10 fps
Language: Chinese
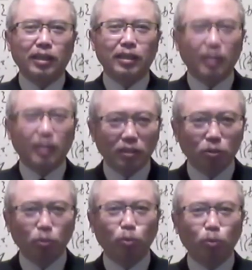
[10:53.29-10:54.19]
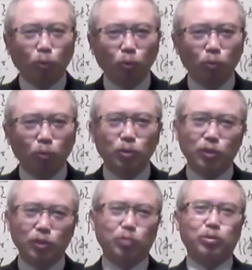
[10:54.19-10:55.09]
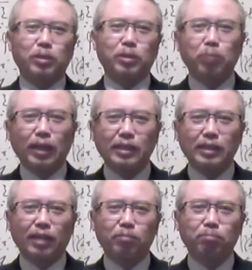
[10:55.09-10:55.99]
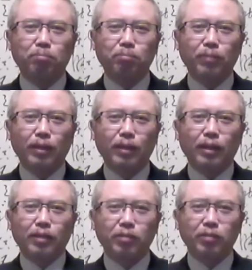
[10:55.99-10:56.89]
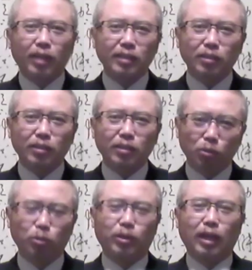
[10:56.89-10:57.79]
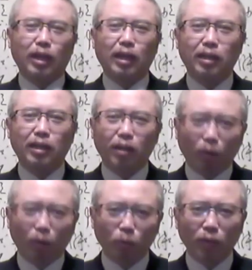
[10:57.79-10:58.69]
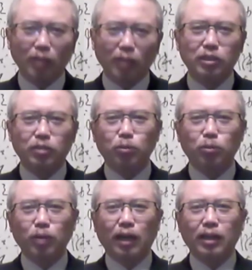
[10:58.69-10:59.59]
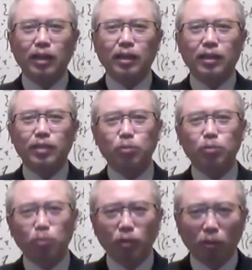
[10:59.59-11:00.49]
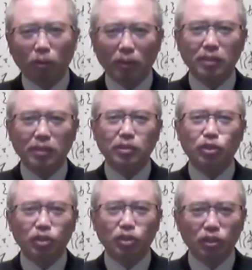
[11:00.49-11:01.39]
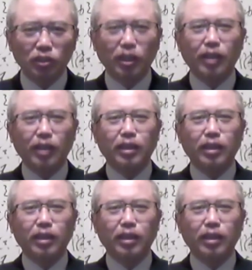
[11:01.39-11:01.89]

但是从公共事务层面来讲，因为他这个愚蠢呐，他的厚大喜功啊，那中国老百姓几十年